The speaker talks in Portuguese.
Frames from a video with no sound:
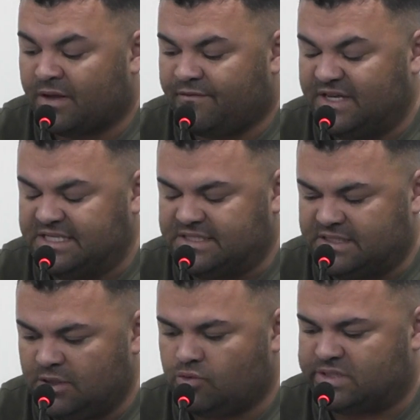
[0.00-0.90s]

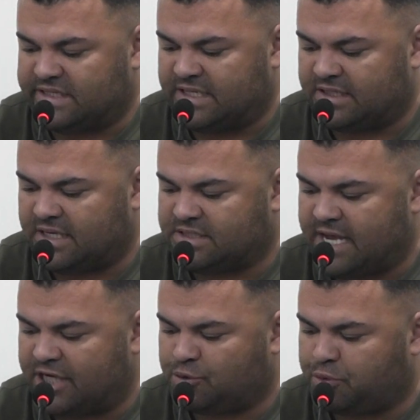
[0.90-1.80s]

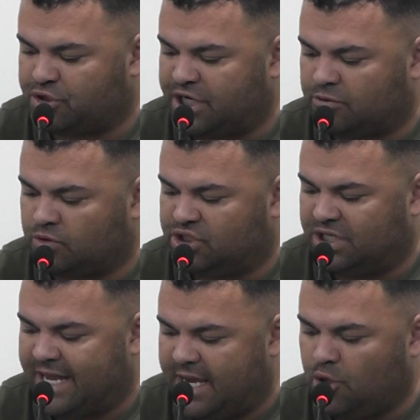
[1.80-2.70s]
2567, projeto de
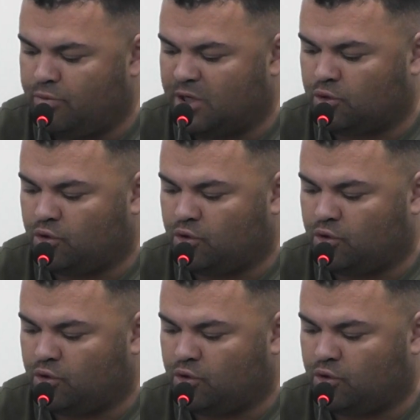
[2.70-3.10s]
lei número